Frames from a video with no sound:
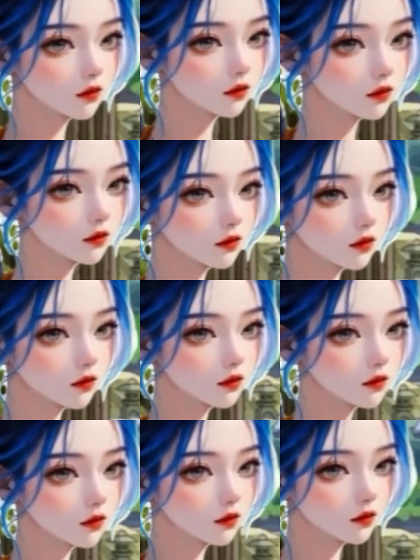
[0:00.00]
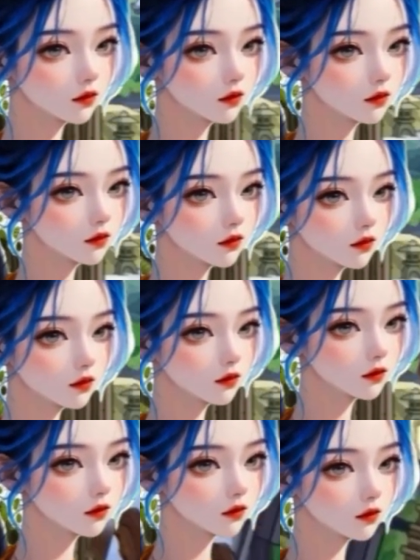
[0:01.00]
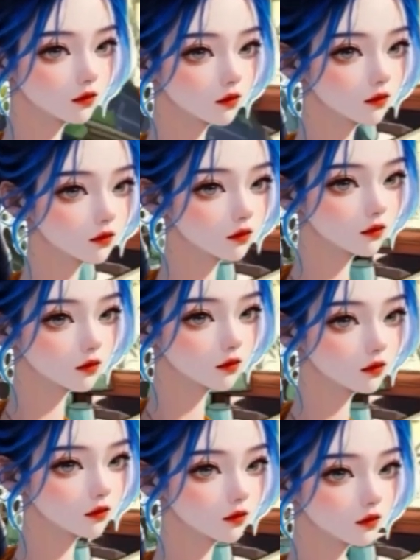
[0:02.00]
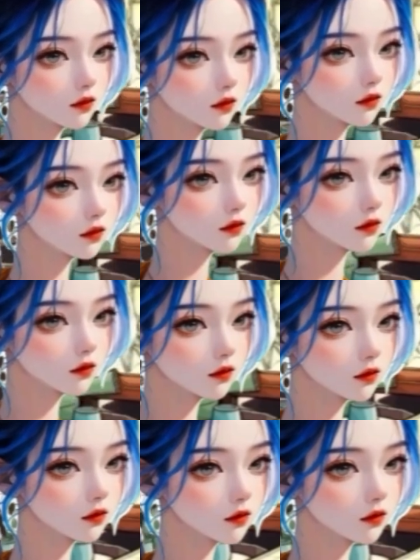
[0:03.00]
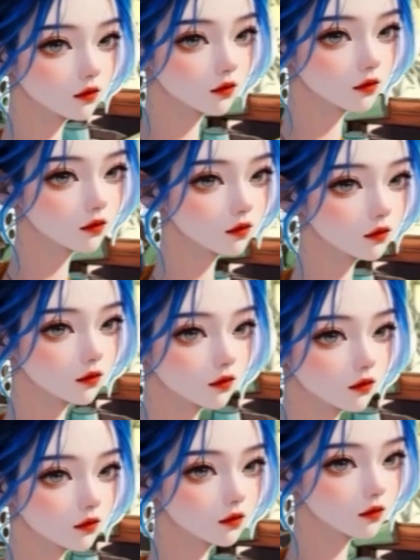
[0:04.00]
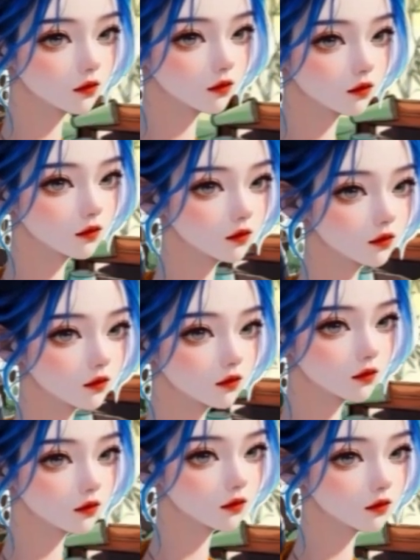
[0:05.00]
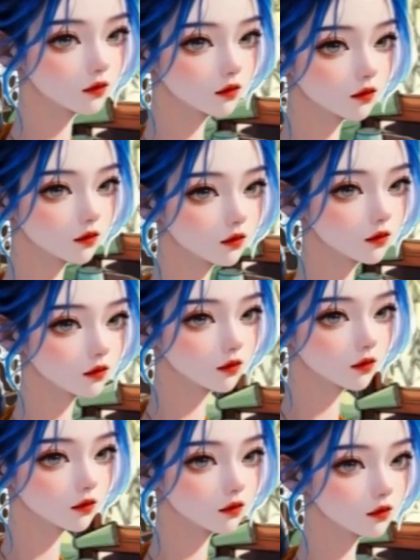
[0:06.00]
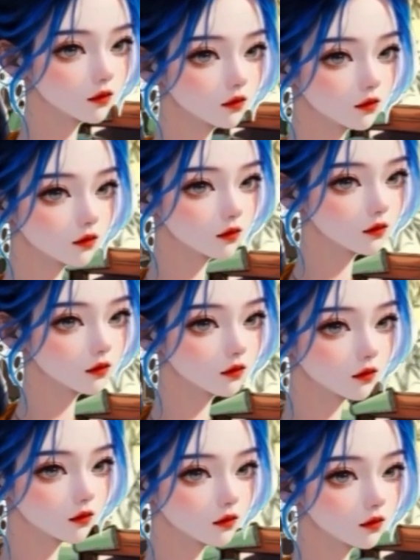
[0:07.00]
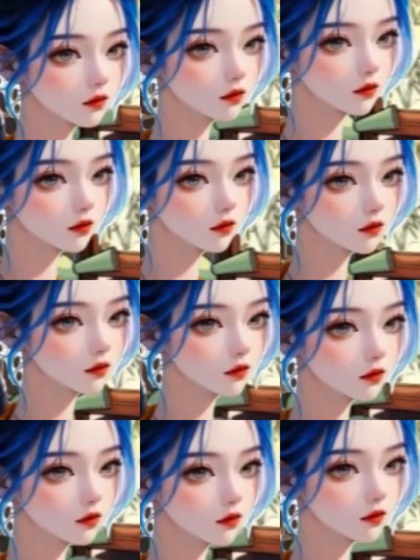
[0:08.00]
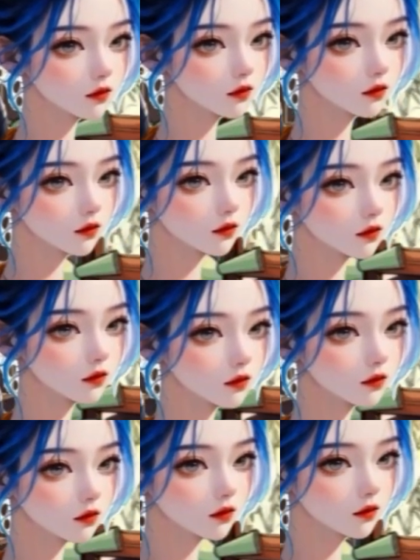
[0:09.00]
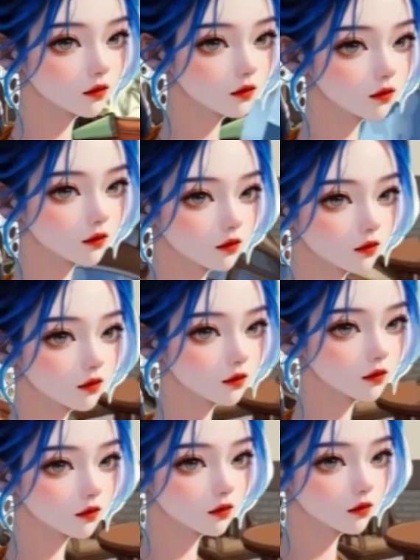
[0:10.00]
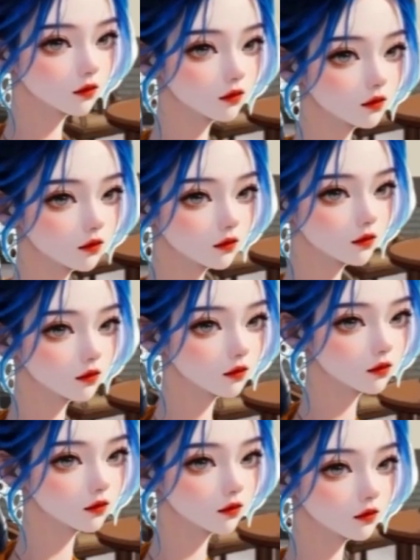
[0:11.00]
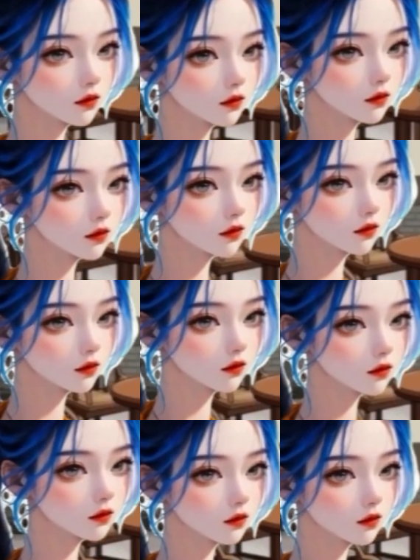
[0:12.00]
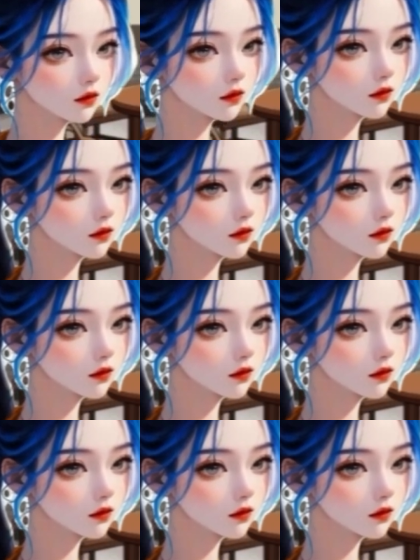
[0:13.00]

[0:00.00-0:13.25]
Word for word: เสด็จแม่ก็ยังคงเป็นเสด็จแม่ผู้งดงามและอ่อนโยนอยู่ ส่วนเอียนสืออี้ก็คงจะได้เป็นผู้บัญชาการกองกำลังรักษาพระองค์ มีทรัพยากรเป็นเพียเพียนมากมาย กลายเป็นผู้แข็งแกร่งในวิถีเซนผู้หนึ่งก็เป็นได้